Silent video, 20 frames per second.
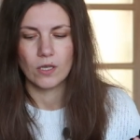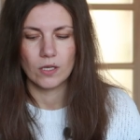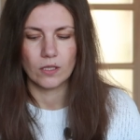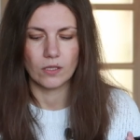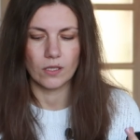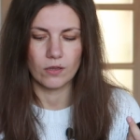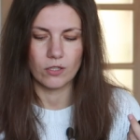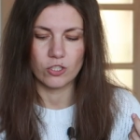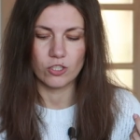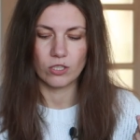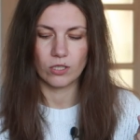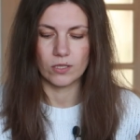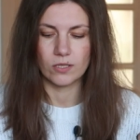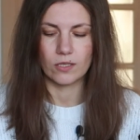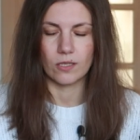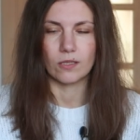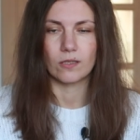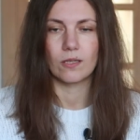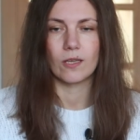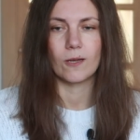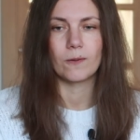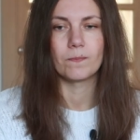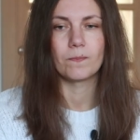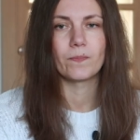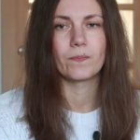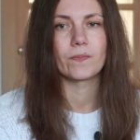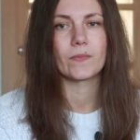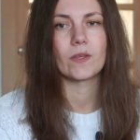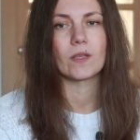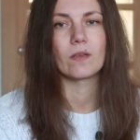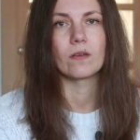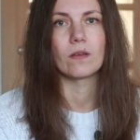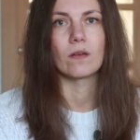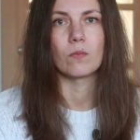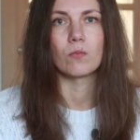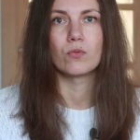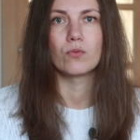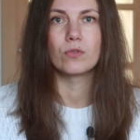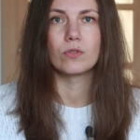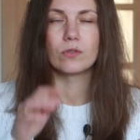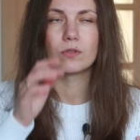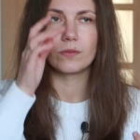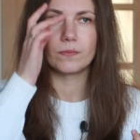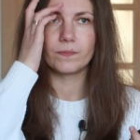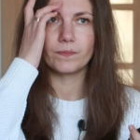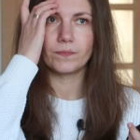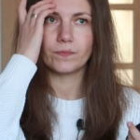Я дождалась, когда а, будет